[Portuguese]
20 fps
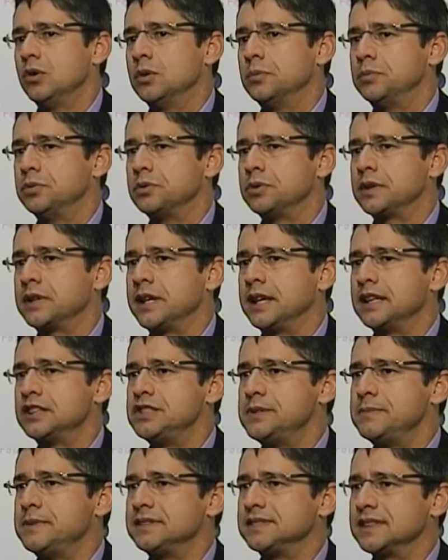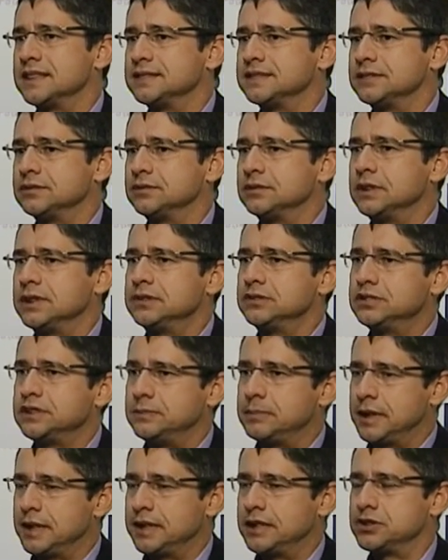ou porque a administração não
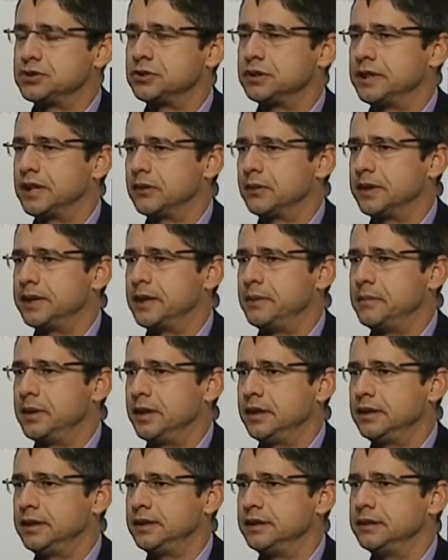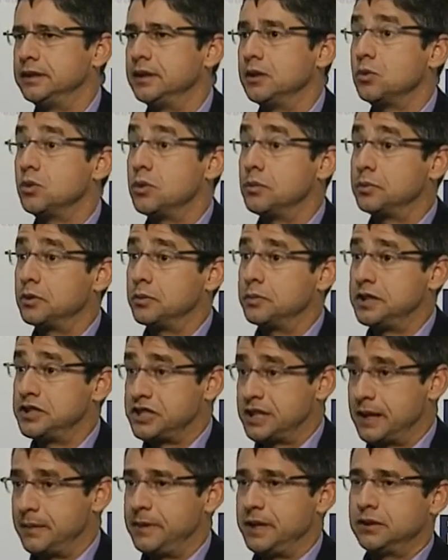se planejou adequadamente, não comprou
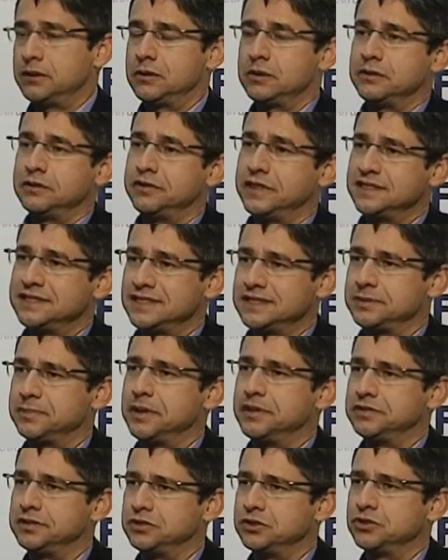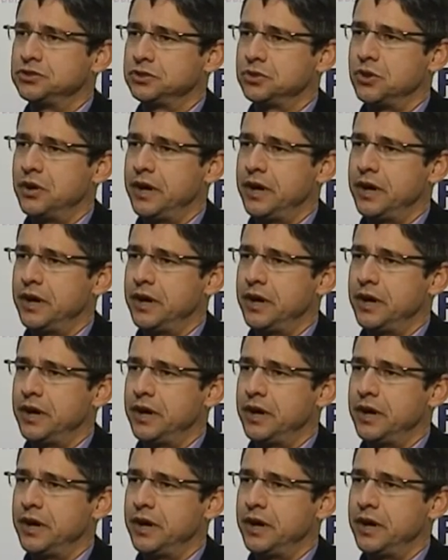medicamento, não fez as previsões